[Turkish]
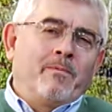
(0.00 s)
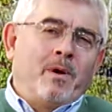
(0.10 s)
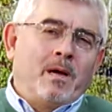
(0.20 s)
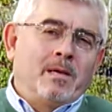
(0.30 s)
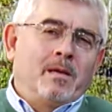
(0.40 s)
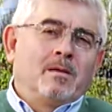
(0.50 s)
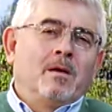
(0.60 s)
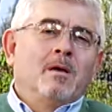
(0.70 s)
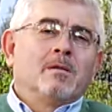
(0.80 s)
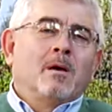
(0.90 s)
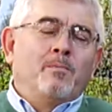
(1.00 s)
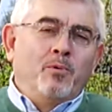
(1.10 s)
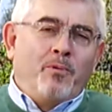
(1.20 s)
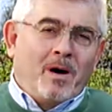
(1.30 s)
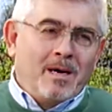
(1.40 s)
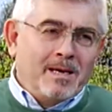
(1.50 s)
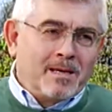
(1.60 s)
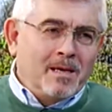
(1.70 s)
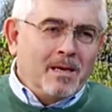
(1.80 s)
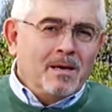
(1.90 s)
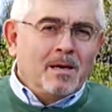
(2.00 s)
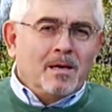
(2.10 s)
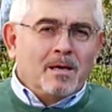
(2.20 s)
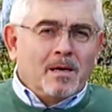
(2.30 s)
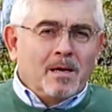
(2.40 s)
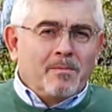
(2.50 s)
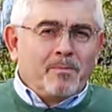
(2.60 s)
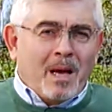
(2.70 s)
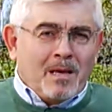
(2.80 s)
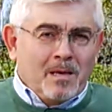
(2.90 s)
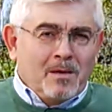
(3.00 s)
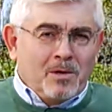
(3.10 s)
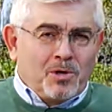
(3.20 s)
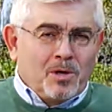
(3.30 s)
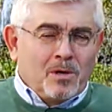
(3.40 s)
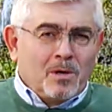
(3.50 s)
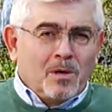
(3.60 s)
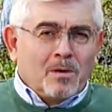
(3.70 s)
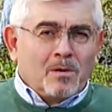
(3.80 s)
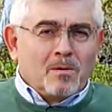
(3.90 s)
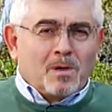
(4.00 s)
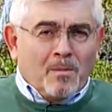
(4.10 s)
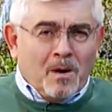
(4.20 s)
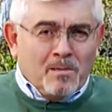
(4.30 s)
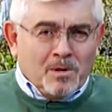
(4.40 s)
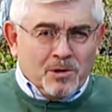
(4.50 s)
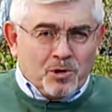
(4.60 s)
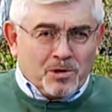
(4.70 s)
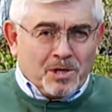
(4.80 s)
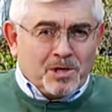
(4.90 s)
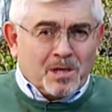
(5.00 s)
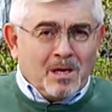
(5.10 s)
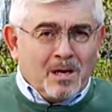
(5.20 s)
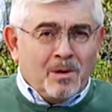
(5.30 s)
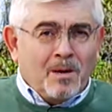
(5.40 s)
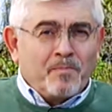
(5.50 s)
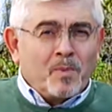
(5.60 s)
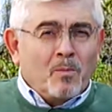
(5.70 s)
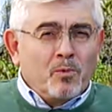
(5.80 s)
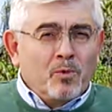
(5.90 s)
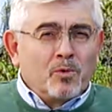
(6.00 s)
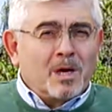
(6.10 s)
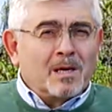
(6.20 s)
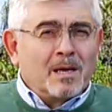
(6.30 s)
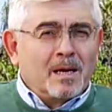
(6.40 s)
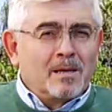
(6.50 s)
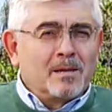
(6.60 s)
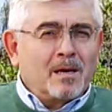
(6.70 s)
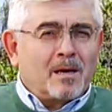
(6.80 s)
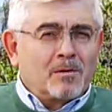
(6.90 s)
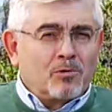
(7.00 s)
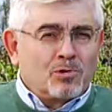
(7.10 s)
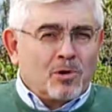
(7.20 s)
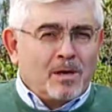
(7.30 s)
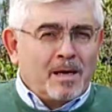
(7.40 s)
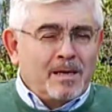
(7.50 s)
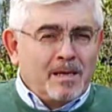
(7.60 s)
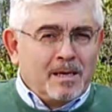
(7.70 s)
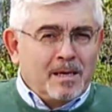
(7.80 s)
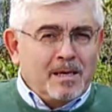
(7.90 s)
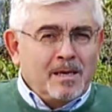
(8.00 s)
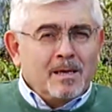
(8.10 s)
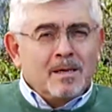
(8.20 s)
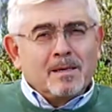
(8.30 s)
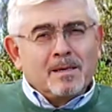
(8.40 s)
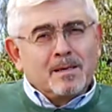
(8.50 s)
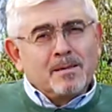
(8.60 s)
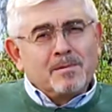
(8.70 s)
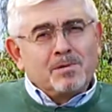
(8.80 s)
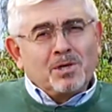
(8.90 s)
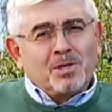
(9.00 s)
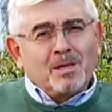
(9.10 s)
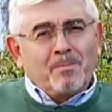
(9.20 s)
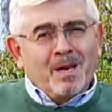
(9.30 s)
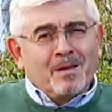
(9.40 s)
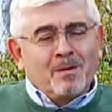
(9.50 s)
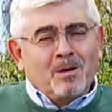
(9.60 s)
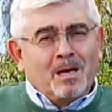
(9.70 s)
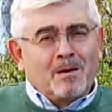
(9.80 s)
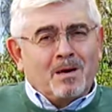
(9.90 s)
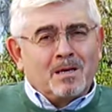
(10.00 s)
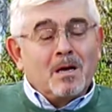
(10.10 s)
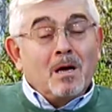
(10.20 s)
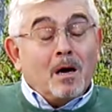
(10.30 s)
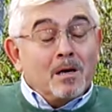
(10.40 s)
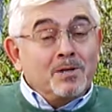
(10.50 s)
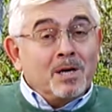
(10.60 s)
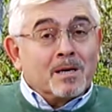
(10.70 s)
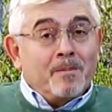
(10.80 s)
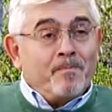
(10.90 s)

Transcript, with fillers: faaliyet, tapu faaliyeti e, belki işin tamamını çözecektir ama bu ülke genelinde kadrosuyla ilgili e, çeşitli planlamalar var. Ancak